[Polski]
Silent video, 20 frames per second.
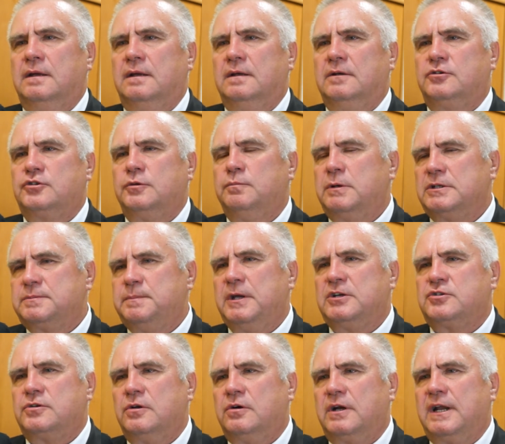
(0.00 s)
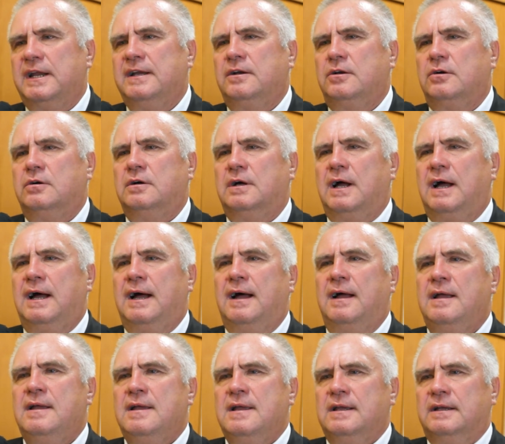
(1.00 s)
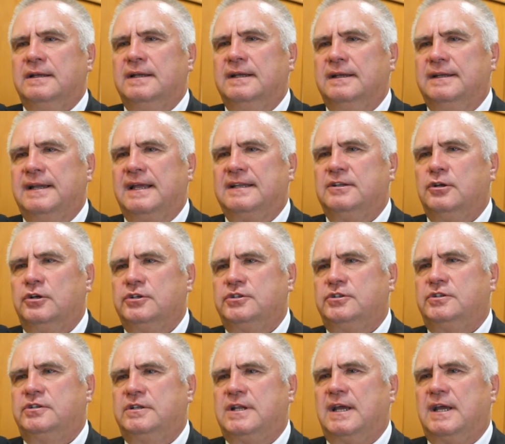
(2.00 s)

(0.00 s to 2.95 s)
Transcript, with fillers: e, czy bezpieczną ręką, a e, na dość